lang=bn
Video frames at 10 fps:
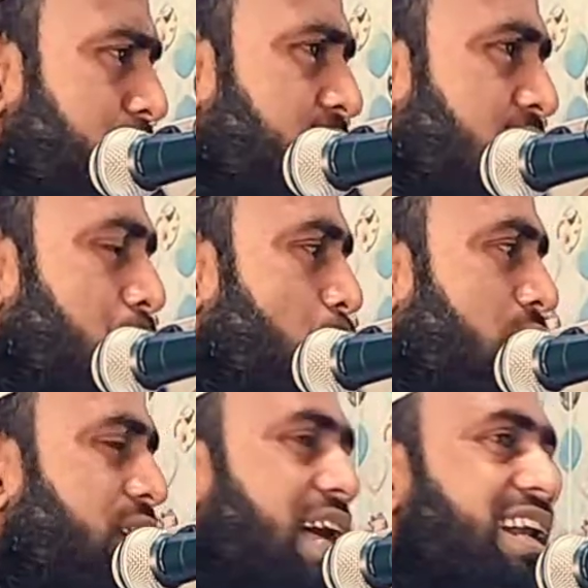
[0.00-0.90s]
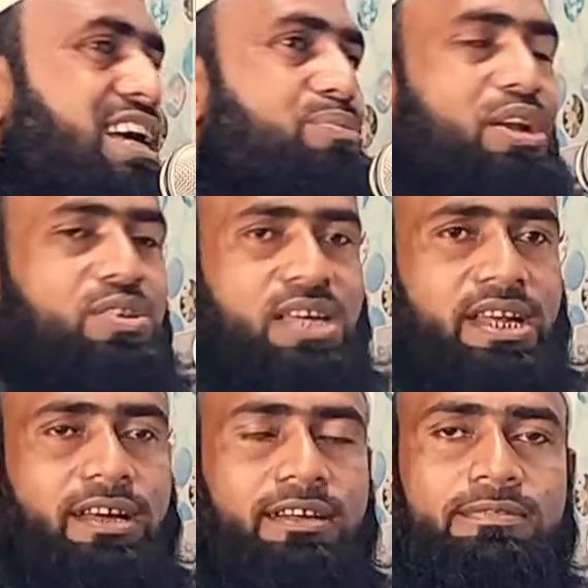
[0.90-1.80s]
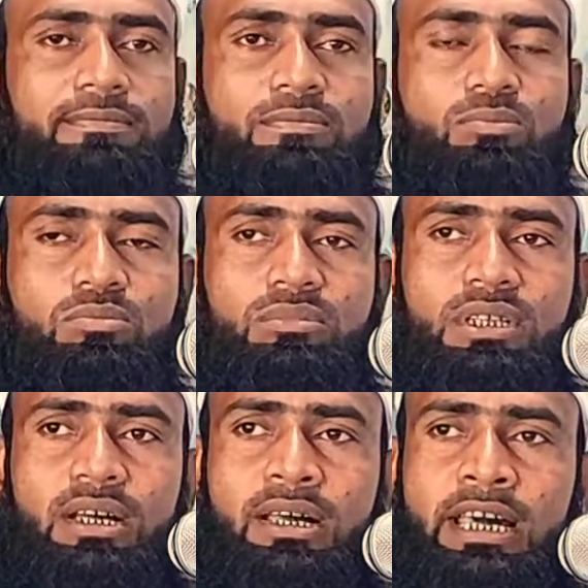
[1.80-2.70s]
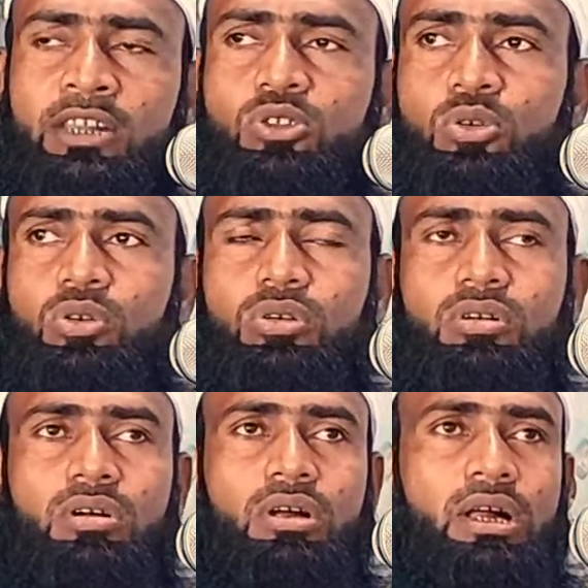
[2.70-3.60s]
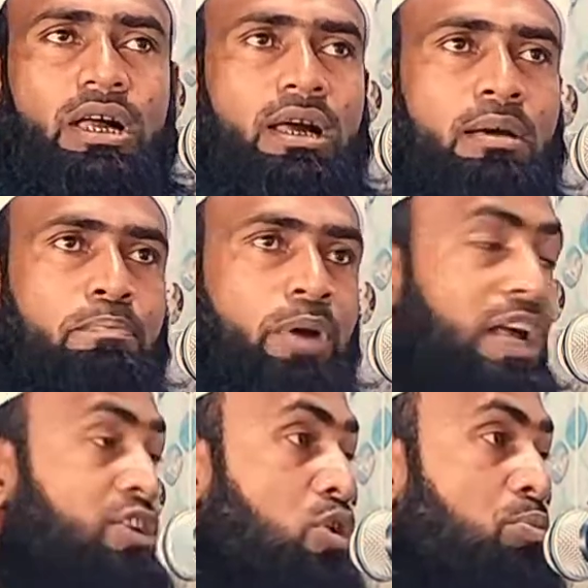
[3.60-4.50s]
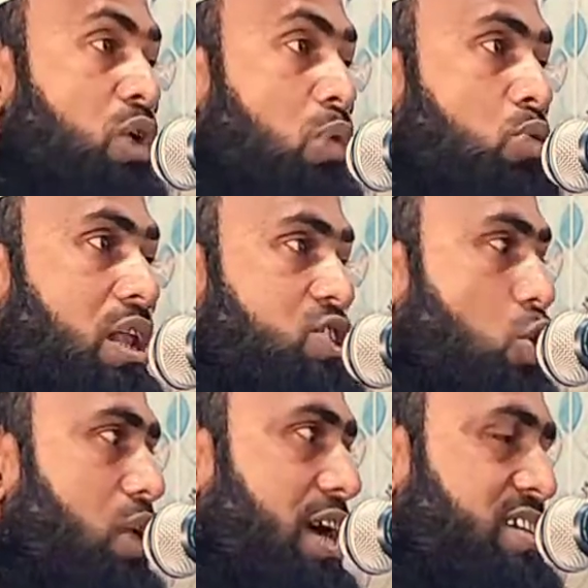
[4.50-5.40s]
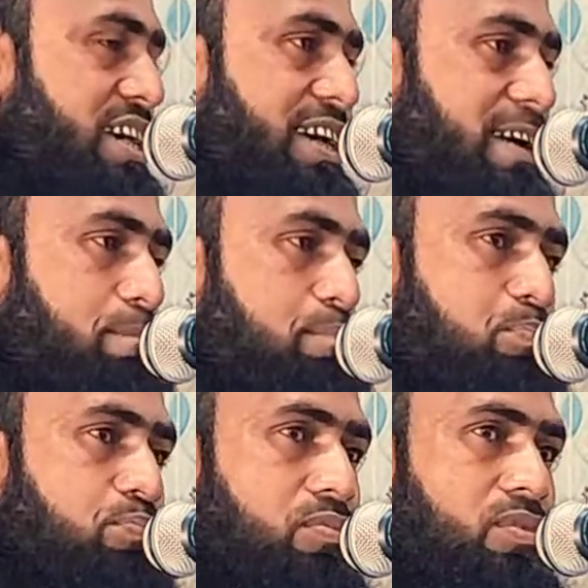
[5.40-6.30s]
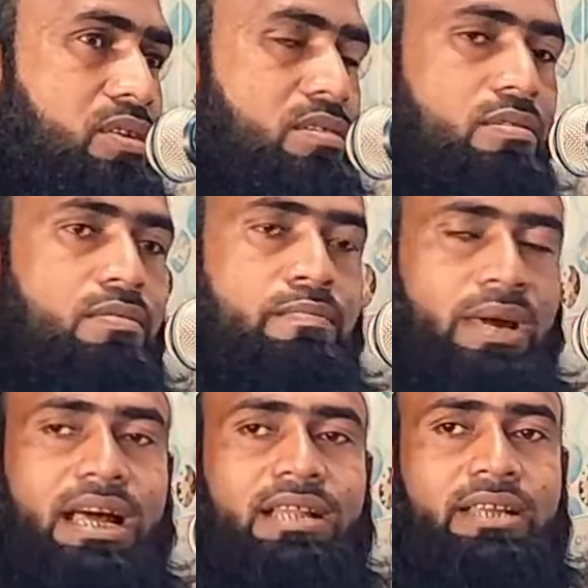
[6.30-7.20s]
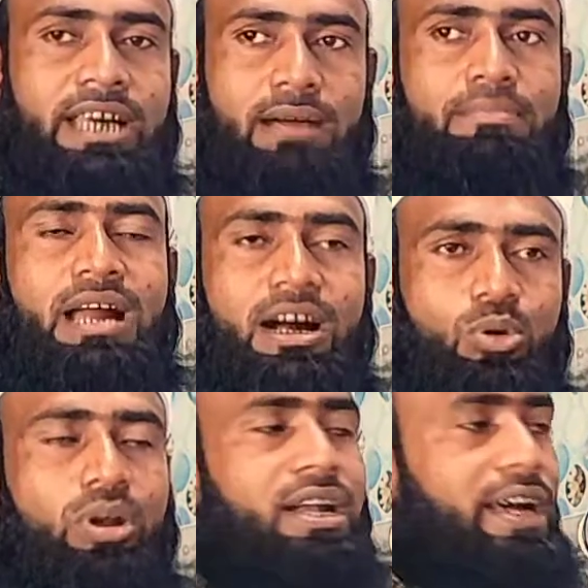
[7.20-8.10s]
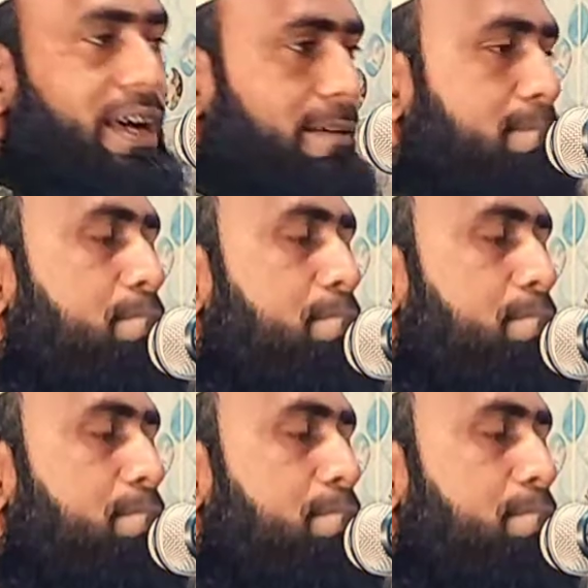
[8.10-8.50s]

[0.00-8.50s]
নামাজ কালাম পরে কিনা আল্লাহ ভালো জানে কিন্তু বরাই রবুল আউ্য়াল যখন আসে মিলাদ কিয়াম না করলে